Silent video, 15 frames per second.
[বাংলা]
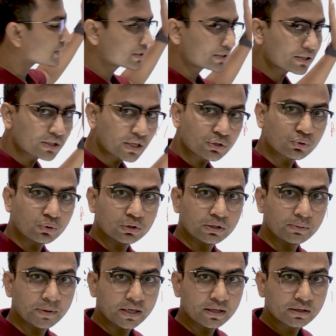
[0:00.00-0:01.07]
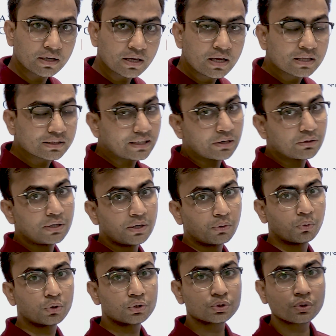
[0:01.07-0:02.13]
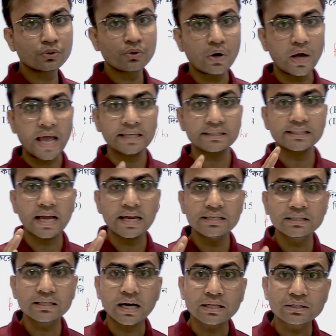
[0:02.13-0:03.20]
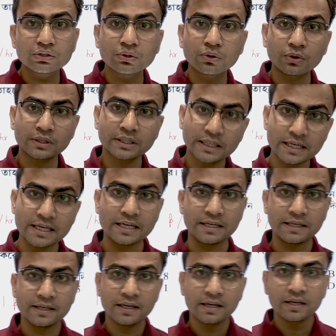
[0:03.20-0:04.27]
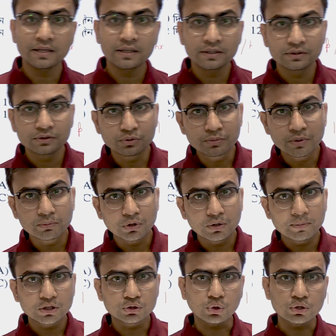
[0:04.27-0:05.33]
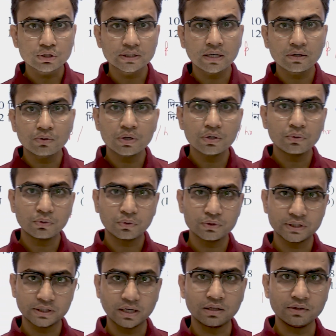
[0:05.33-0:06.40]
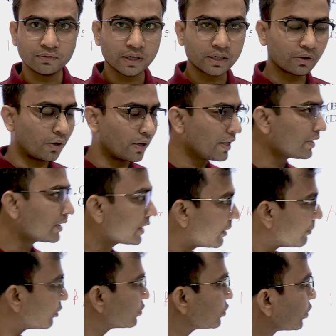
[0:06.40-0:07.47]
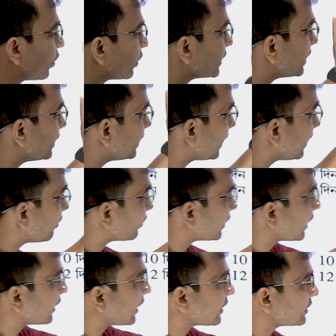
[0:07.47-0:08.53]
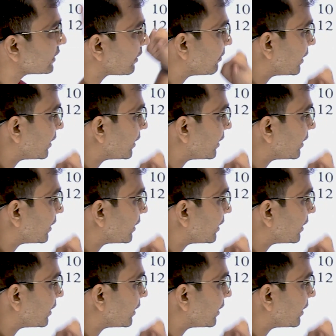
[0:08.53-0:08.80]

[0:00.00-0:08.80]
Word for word: কাজটা শেষ করতে পারে তাহলে ওর জন্য অ্যাসাইন্ড কাজ কি তুমি বলবে দশটা করে ও রোজ ডেলিভার করে এবং ছদিনে ওকে কাজটা